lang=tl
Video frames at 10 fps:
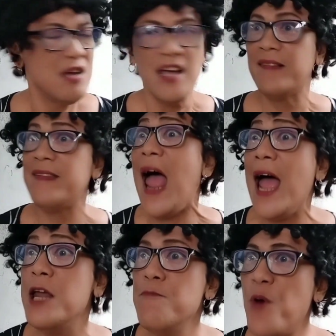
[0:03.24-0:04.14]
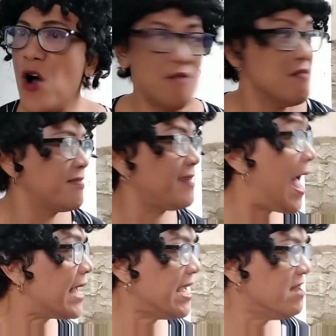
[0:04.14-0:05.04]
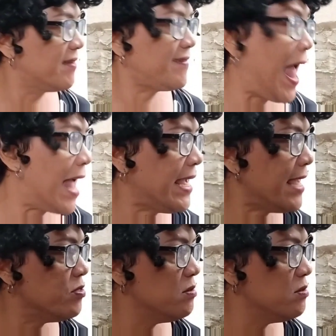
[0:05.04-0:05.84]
Sa akin po. Sa akin. Sa akin.